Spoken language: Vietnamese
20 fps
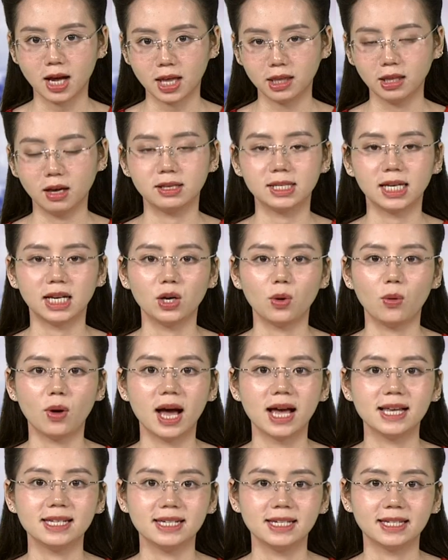thời gian
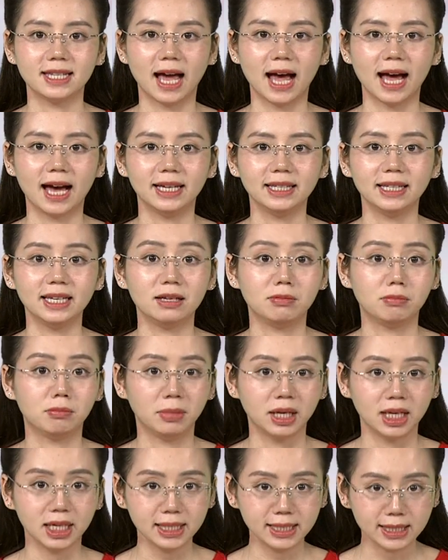qua chị Thái Thị
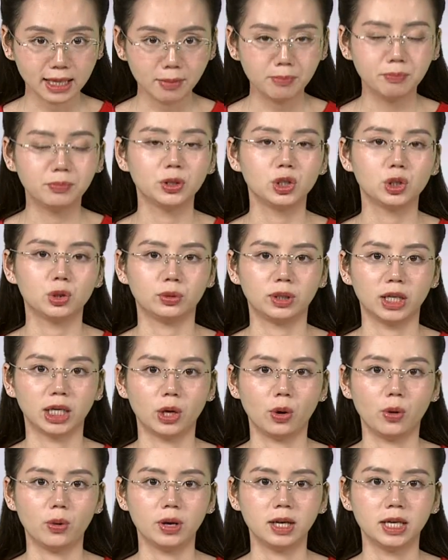Mỹ Trâm, Chủ tịch
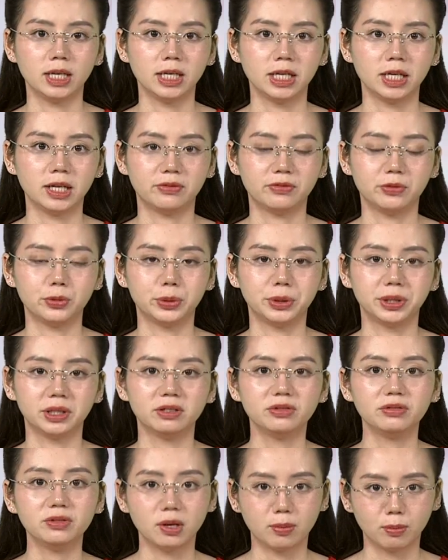Hội Liên hiệp Phụ nữ
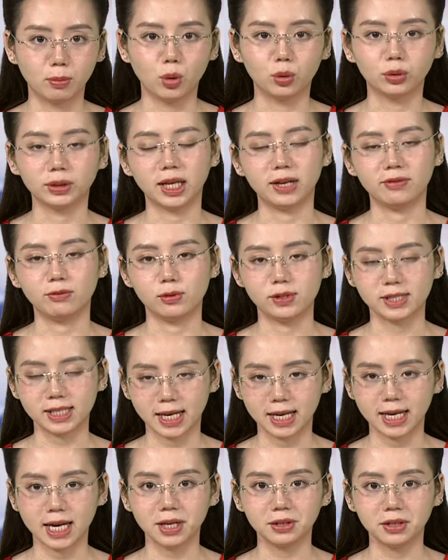phường 1 thành phố Sa
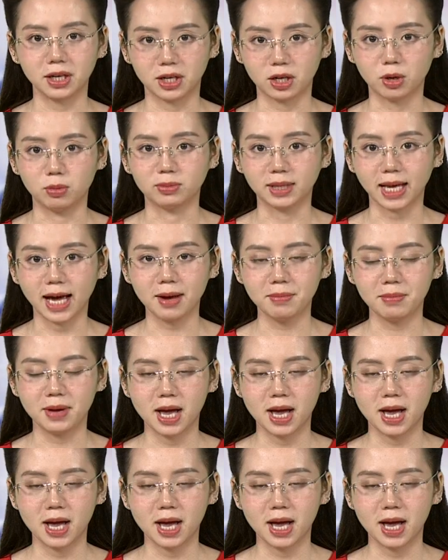Đéc, tỉnh Đồng Tháp